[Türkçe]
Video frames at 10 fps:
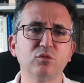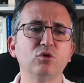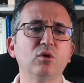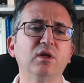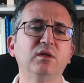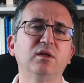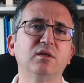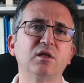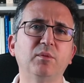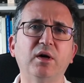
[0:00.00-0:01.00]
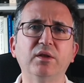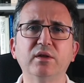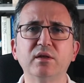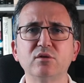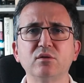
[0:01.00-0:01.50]
söyledik
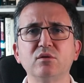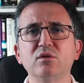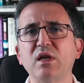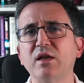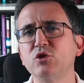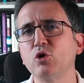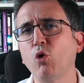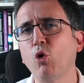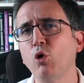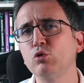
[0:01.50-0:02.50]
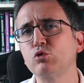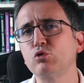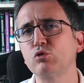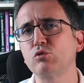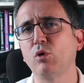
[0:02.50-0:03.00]
zamanda sadece
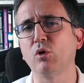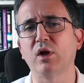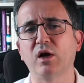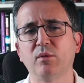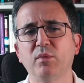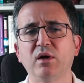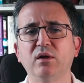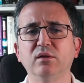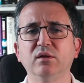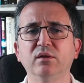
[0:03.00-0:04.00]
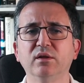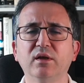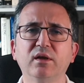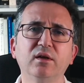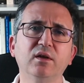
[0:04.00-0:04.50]
ons olarak
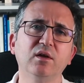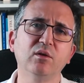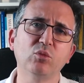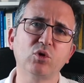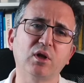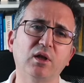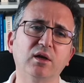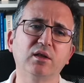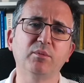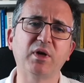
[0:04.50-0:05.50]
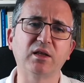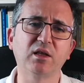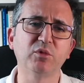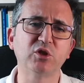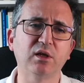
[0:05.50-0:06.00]
bakıldığında buralarda
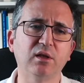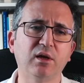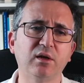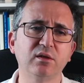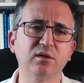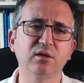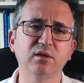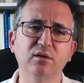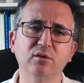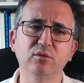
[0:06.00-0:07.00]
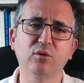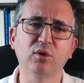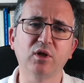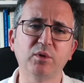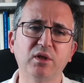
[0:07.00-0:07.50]
belki bir şeyler e,
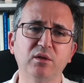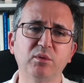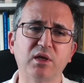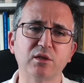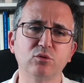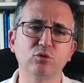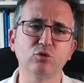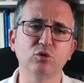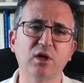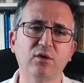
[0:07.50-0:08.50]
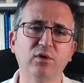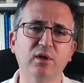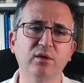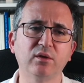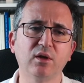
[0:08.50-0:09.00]
olabilir biraz düşüşler
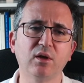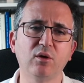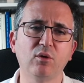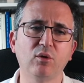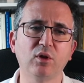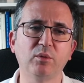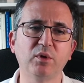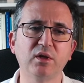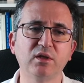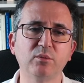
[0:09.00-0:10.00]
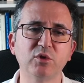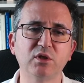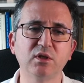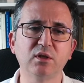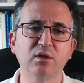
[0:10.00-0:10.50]
falan olabilir
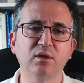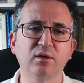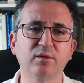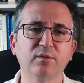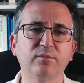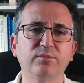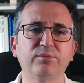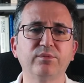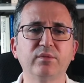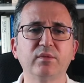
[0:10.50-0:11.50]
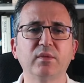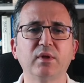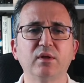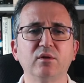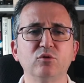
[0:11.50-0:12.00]
demiştik. E,
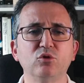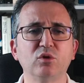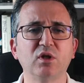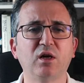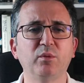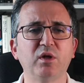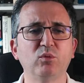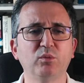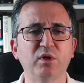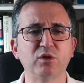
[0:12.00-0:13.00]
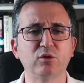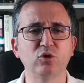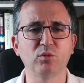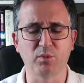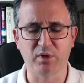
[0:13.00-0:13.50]
Şurada haberi bulmaya
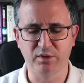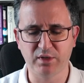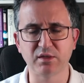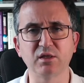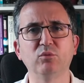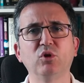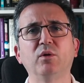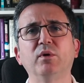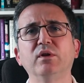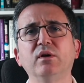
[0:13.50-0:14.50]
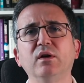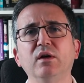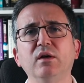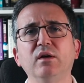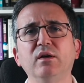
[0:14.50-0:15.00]
çalışıyorum ama neyse bulamadık.
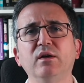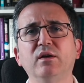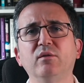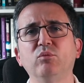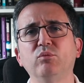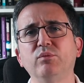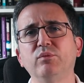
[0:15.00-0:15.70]
E,